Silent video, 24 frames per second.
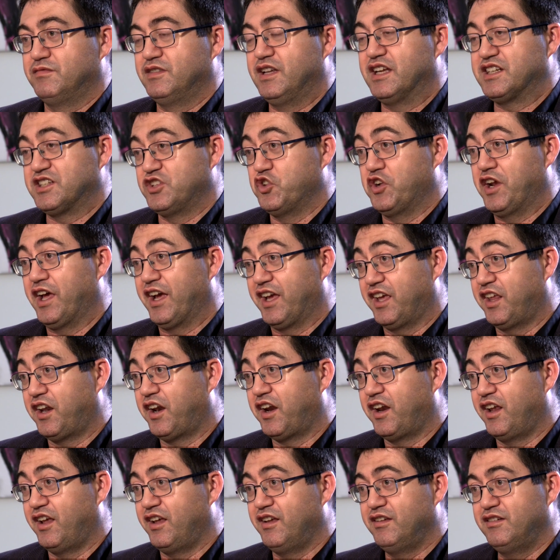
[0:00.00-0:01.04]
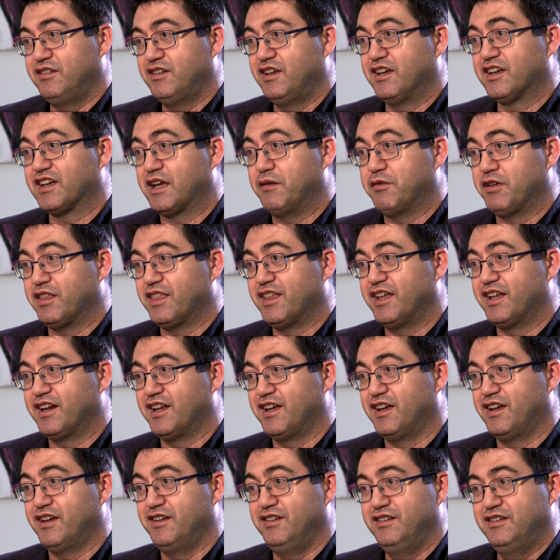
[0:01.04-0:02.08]
la señora Aguirre
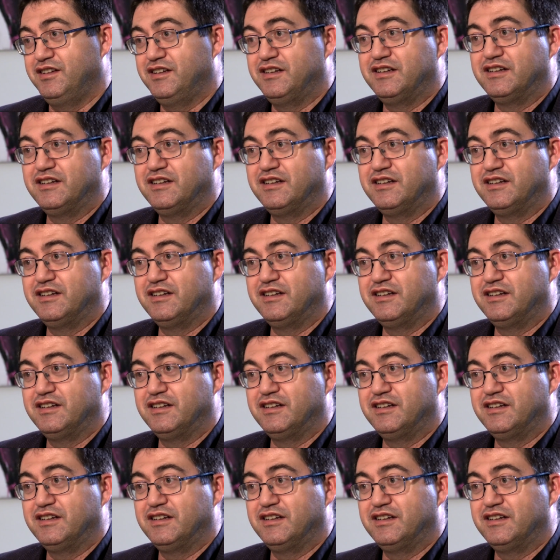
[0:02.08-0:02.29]
encabezara